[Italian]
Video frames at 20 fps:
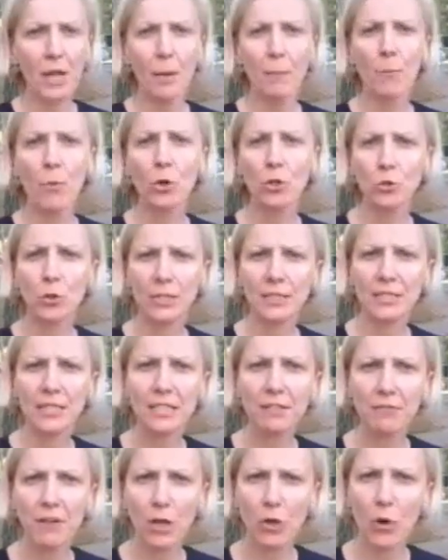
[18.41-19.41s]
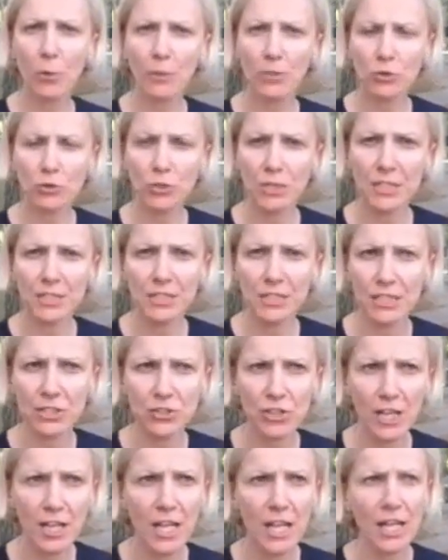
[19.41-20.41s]
molto attiva come
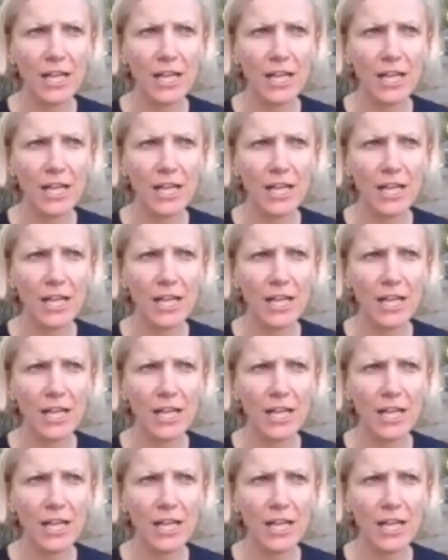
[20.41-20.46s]
sostenitrice,